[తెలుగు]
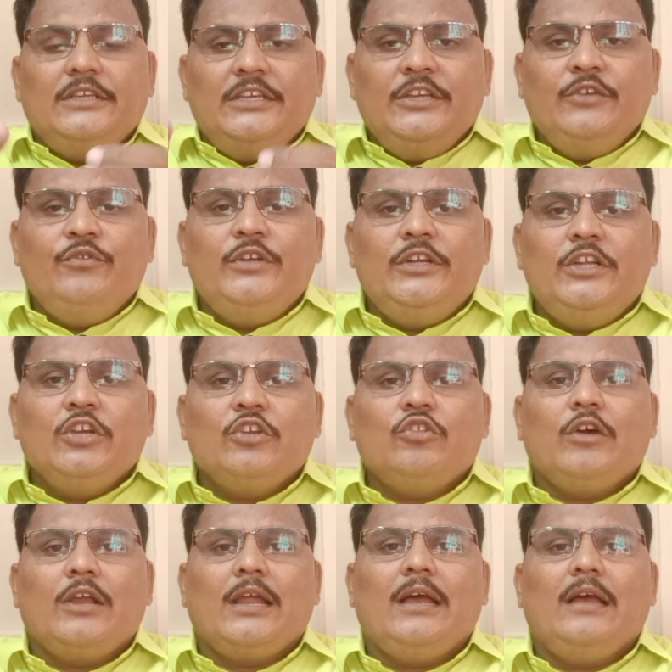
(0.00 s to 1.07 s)
ఈ వీడియో
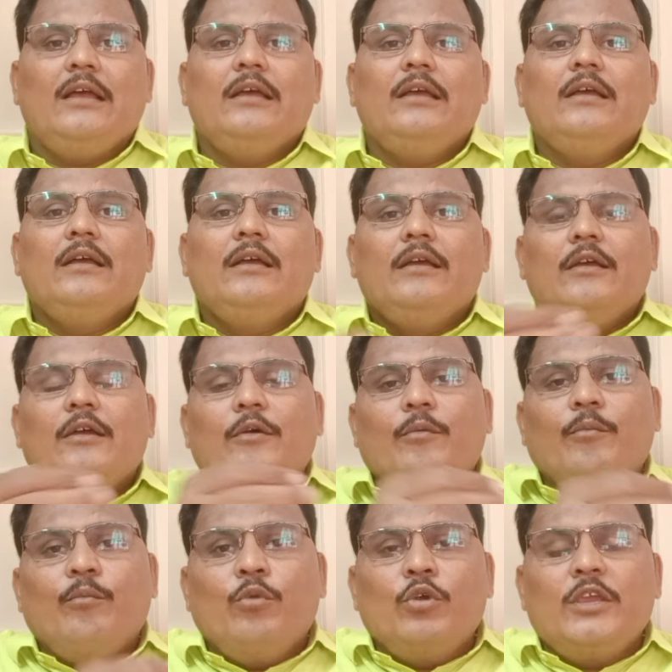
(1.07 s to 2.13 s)
ద్వారా
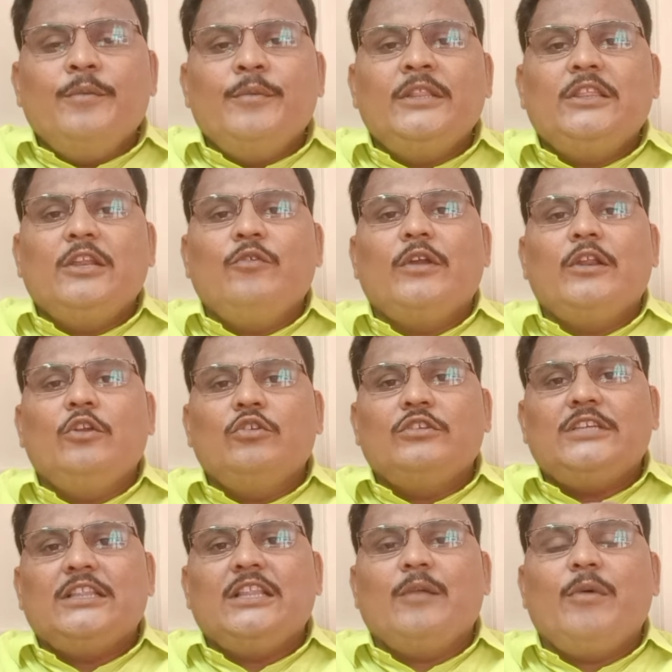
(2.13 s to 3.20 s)
ముఖ్యమంత్రి వర్యులు
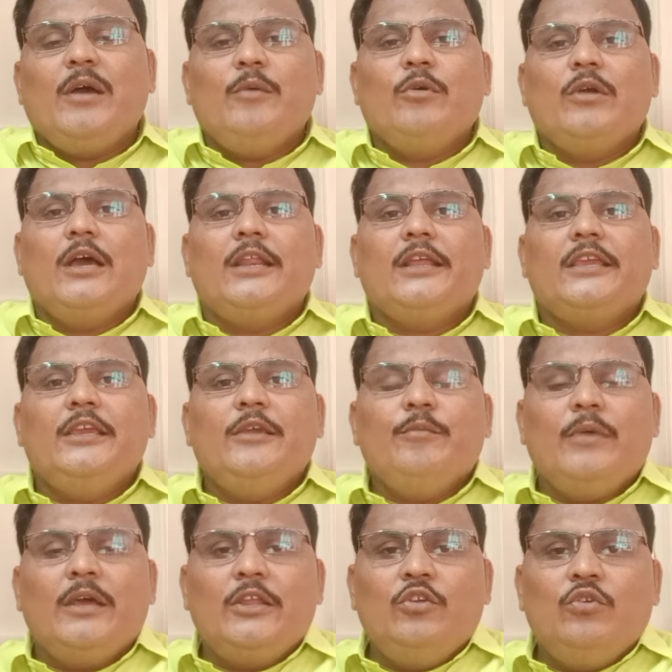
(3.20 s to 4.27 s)
చంద్రబాబు గారికి
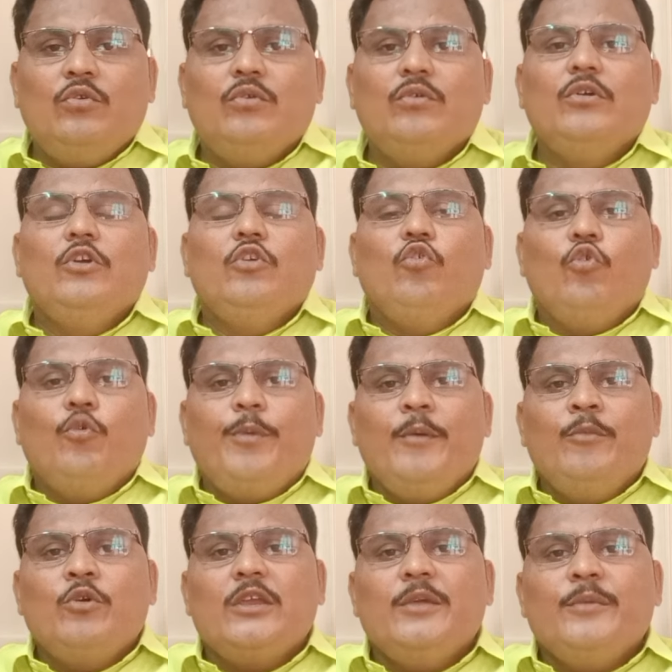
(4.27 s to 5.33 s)
మరియు ఉప
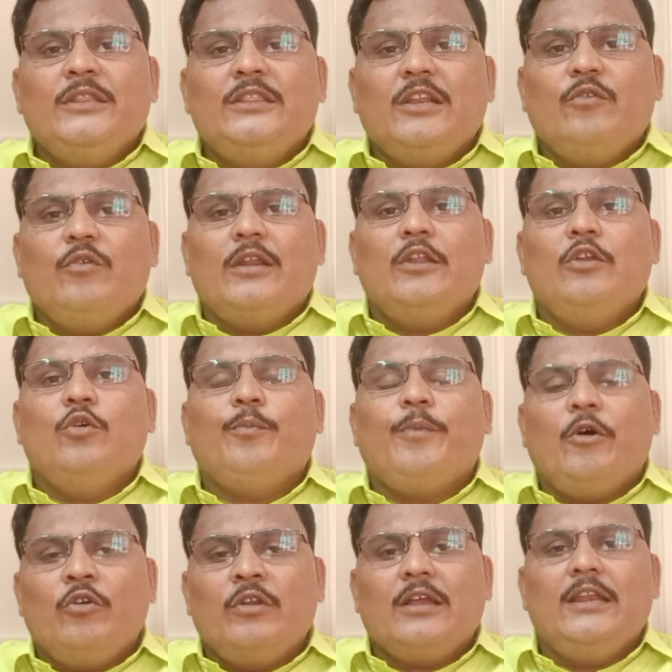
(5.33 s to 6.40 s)
ముఖ్యమంత్రి వర్యులు
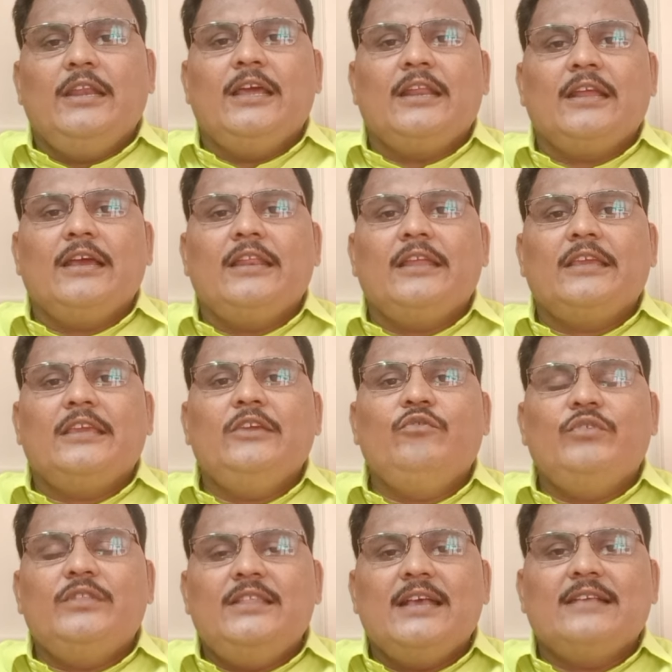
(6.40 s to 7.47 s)
పవన్ కళ్యాణ్ గారికి
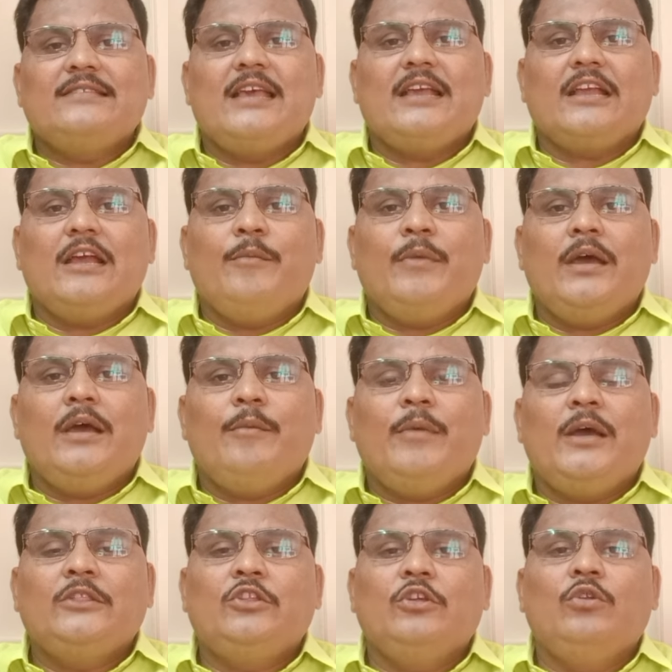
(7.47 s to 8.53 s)
విద్యాశాఖ మా
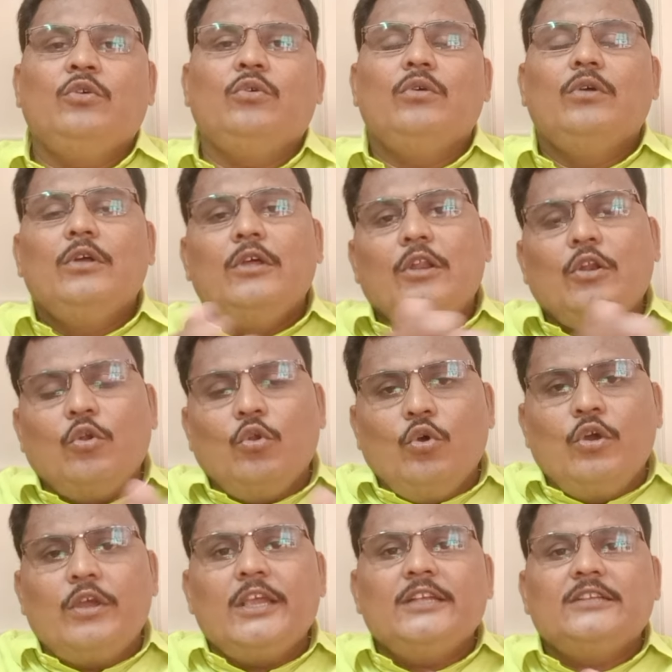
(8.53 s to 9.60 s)
మాత్యులు
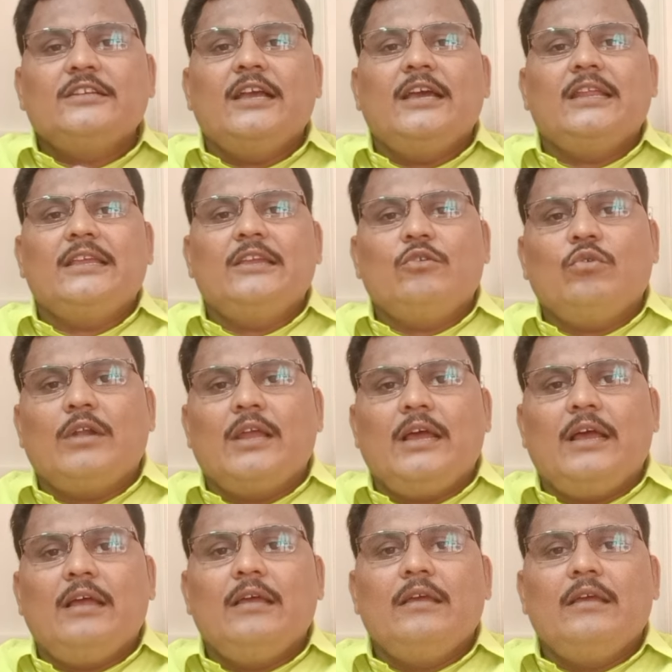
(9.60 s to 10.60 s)
లోకేష్ గారికి కూడా